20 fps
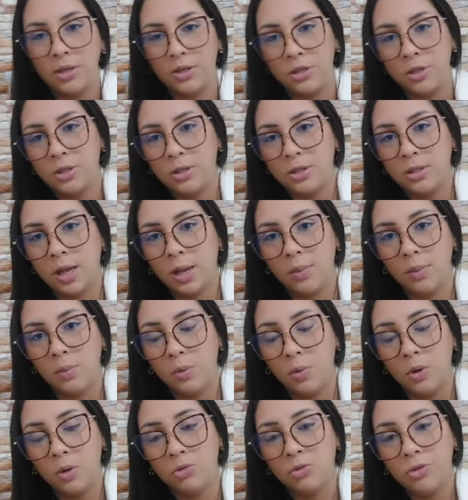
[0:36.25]
A gente sabe o
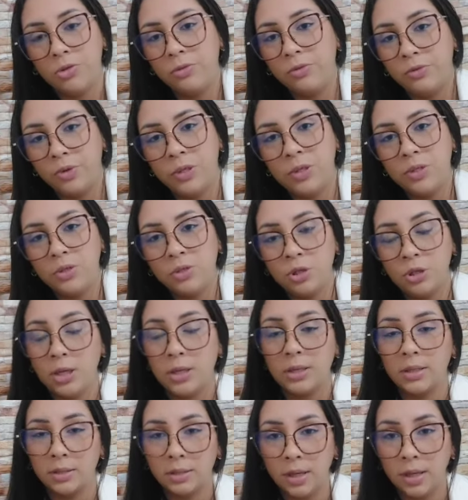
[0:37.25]
quão difícil
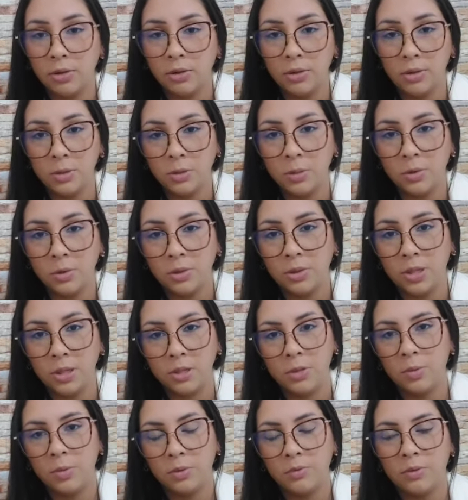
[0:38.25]
está sendo esse
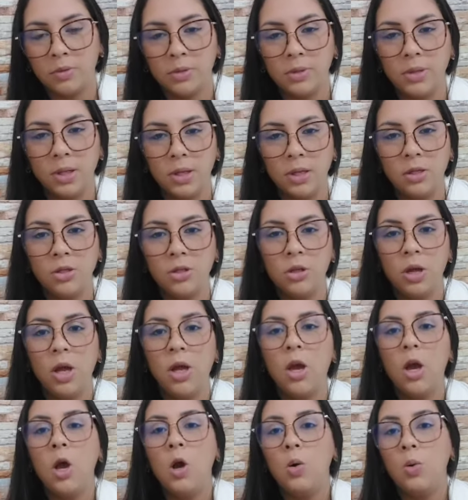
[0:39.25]
processo para vocês,
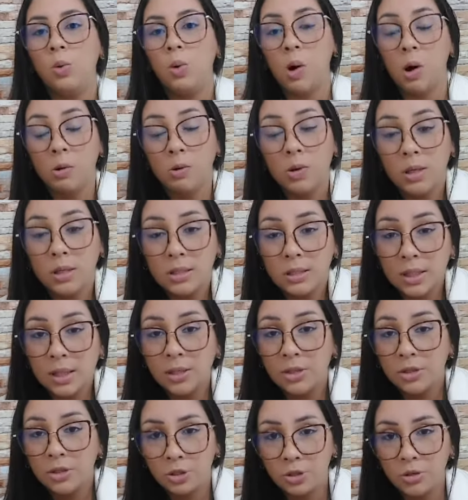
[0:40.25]
o quão
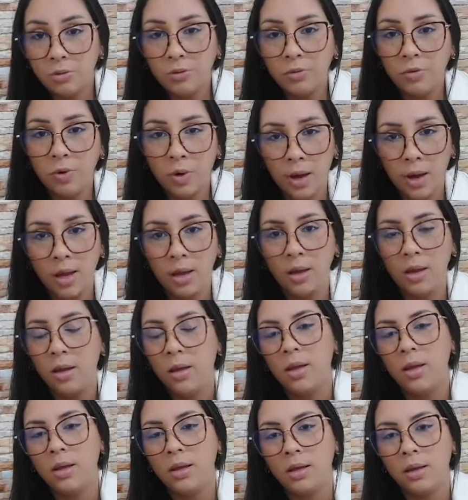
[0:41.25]
cansativo é,
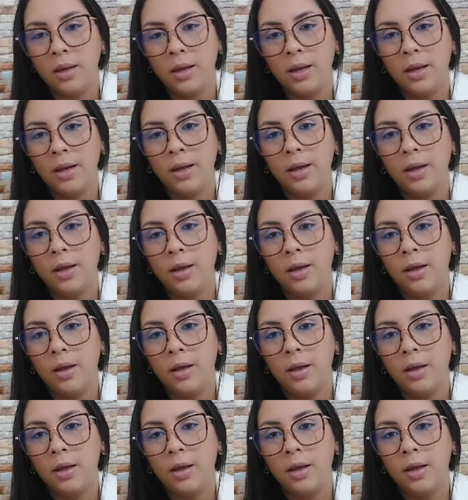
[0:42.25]
né?